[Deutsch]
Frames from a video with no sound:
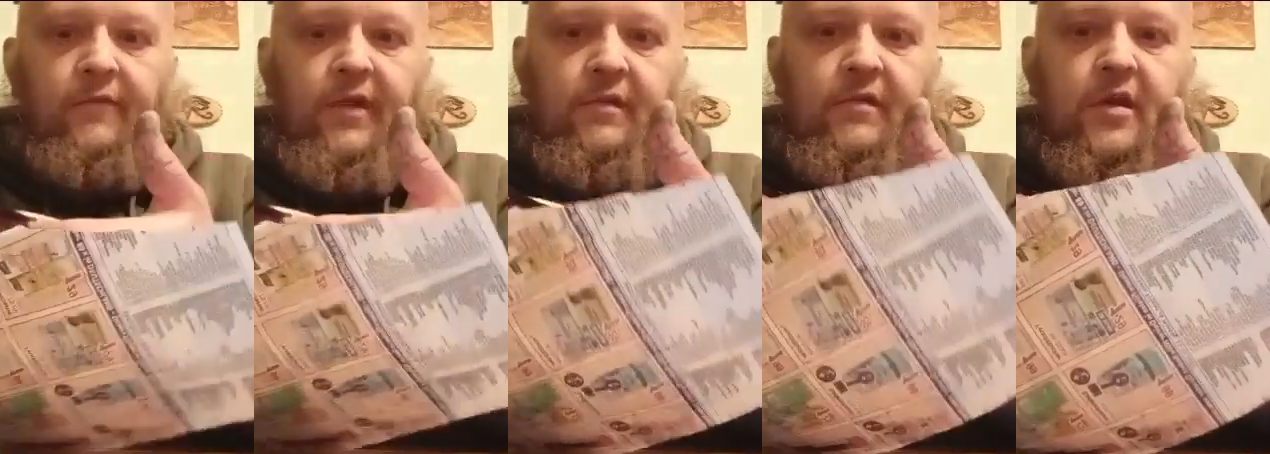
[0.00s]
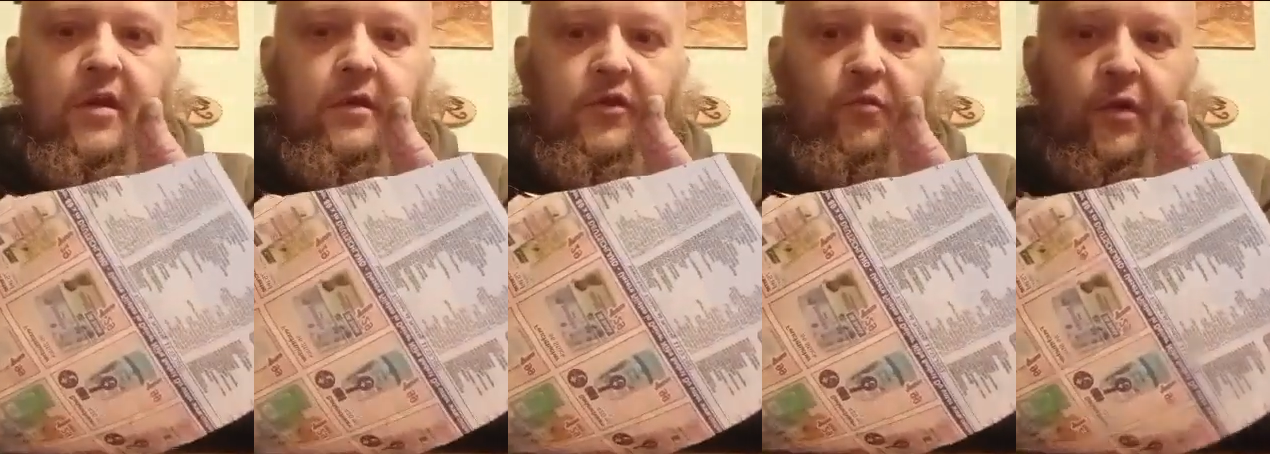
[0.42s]
Wie
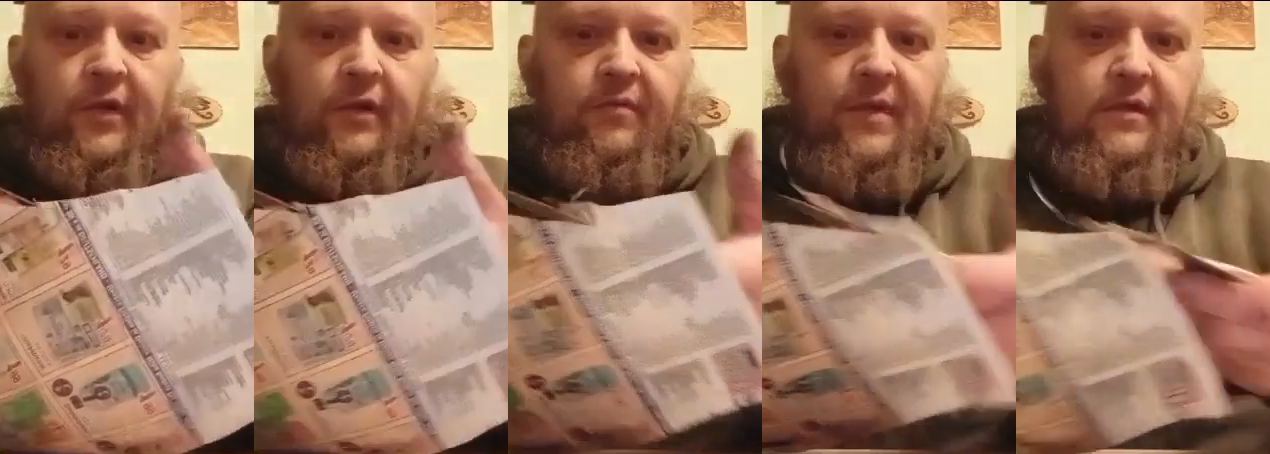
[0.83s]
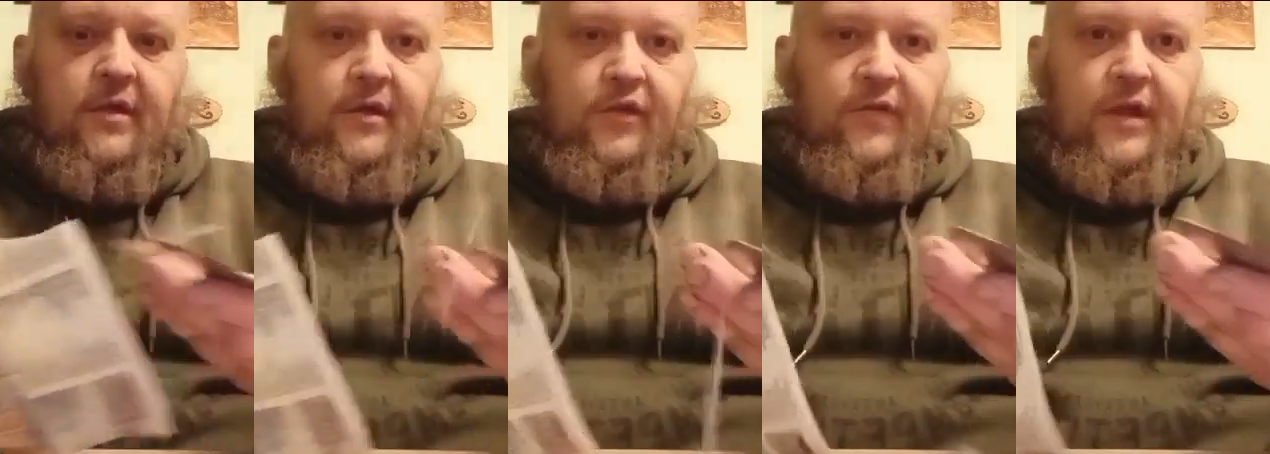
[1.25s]
gesagt, ich muss das
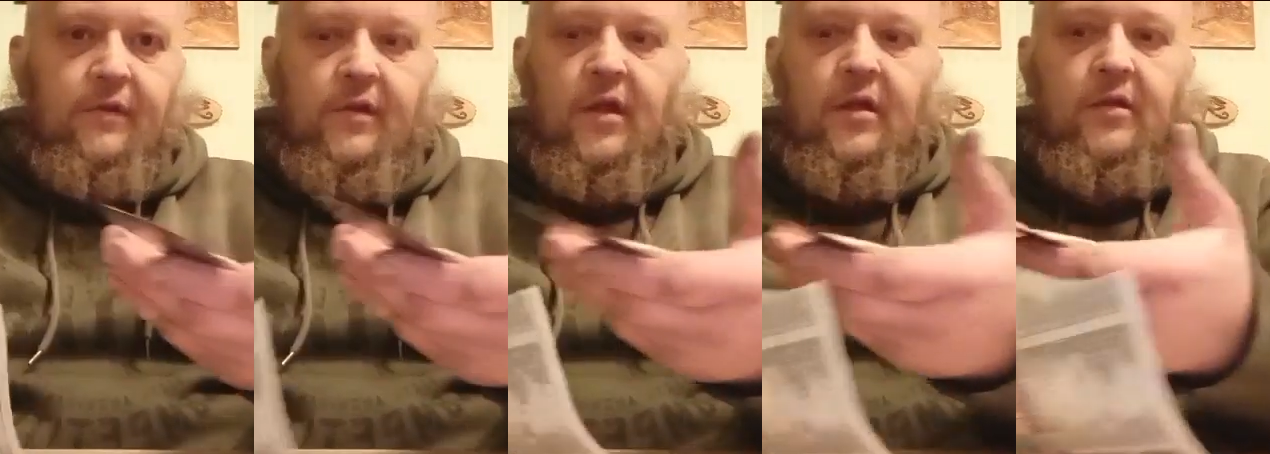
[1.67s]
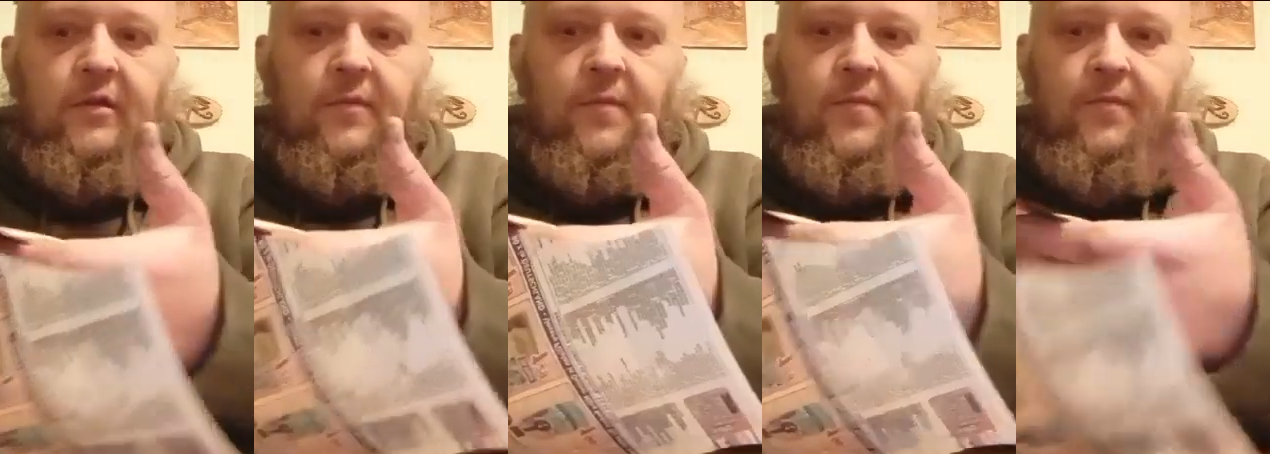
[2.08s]
Messer nicht
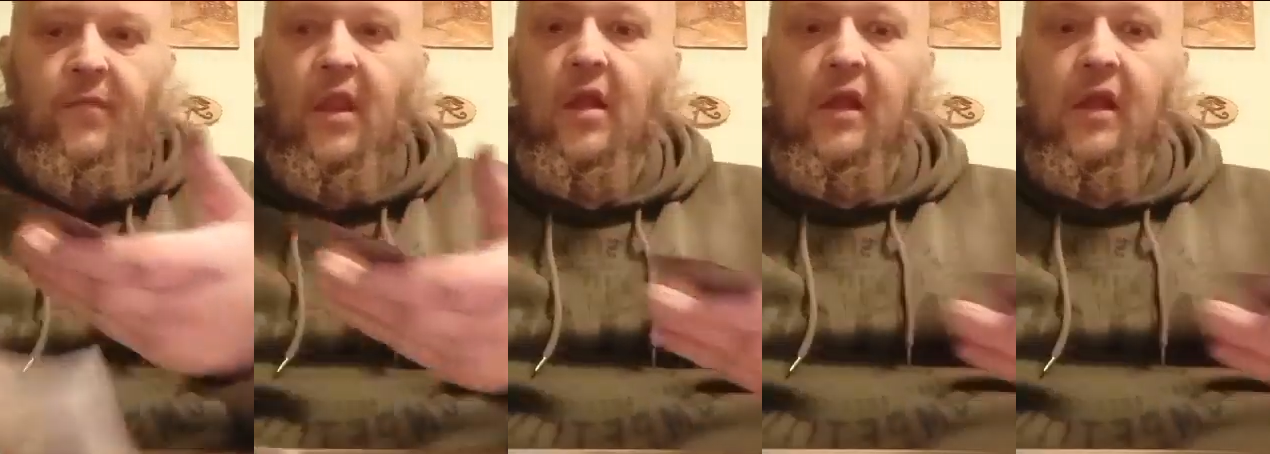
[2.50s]
festhalten.